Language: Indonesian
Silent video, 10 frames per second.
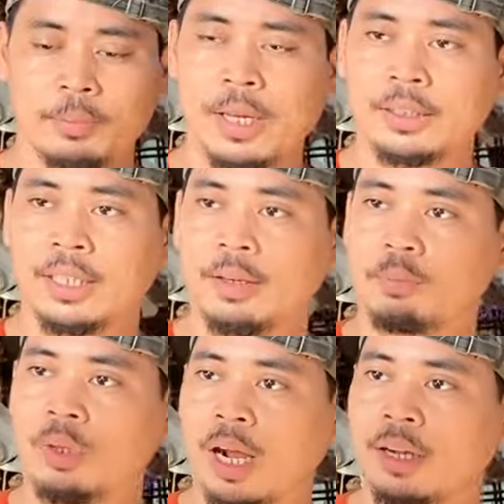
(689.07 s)
yang biasa?
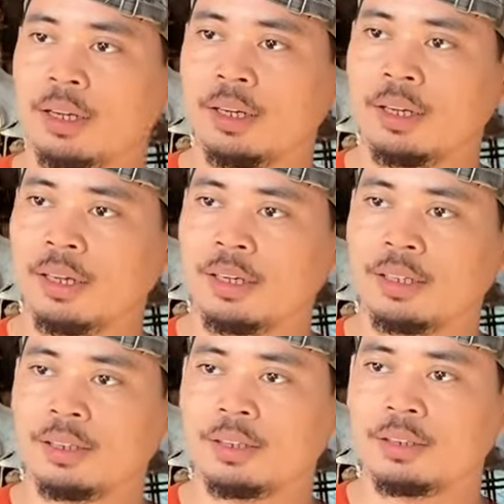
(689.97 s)
Pulang.
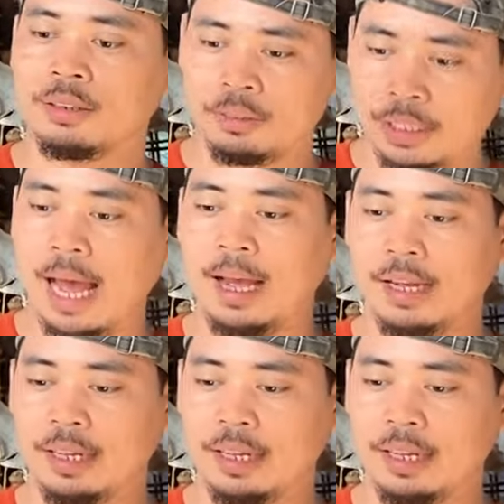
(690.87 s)
8 ribu? Iya